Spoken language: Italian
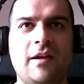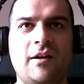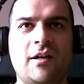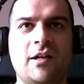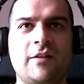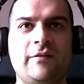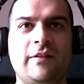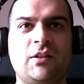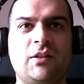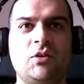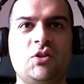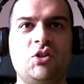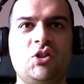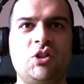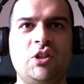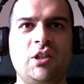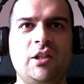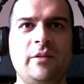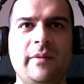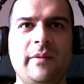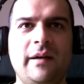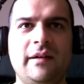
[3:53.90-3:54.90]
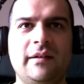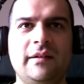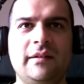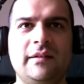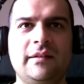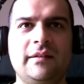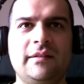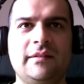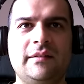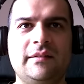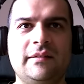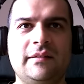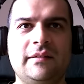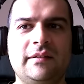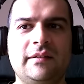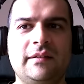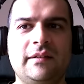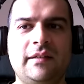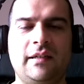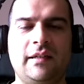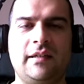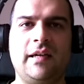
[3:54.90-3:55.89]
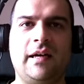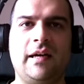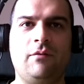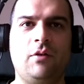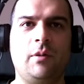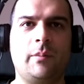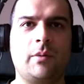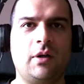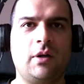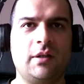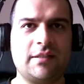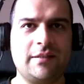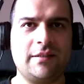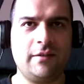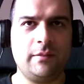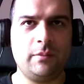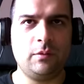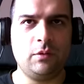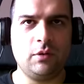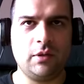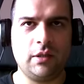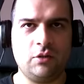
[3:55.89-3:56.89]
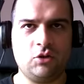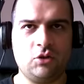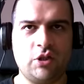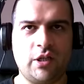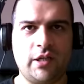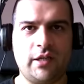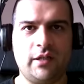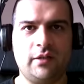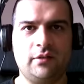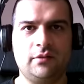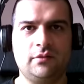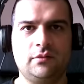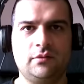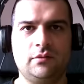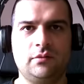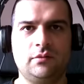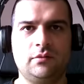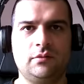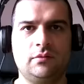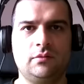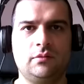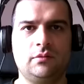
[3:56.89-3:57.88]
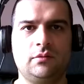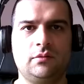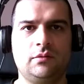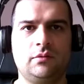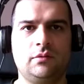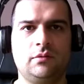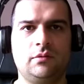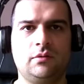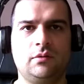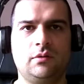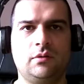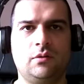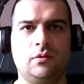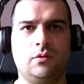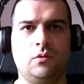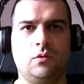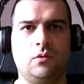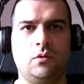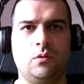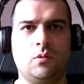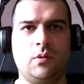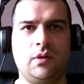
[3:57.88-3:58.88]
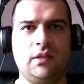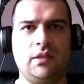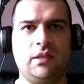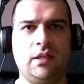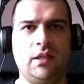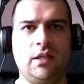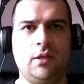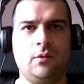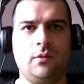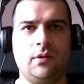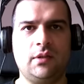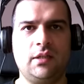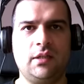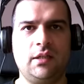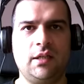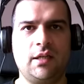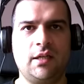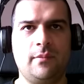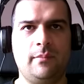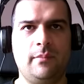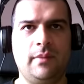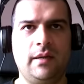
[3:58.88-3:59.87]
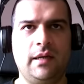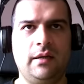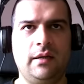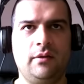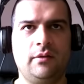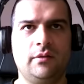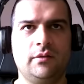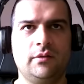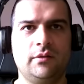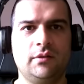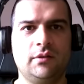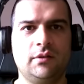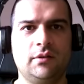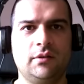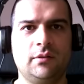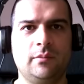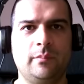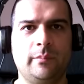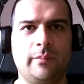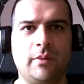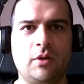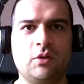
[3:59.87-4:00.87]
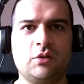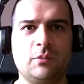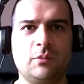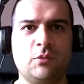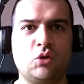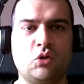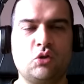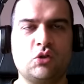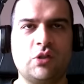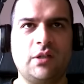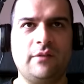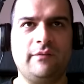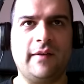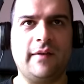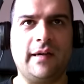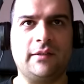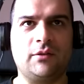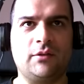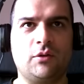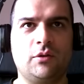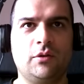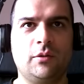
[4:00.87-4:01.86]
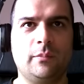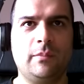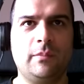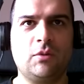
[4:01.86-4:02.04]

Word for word: Ero arrivato in cima. Che cavolo però, la scala più lunga non c'era. Oh, guarda lì, guarda lì che bello. Però mi sono salvato.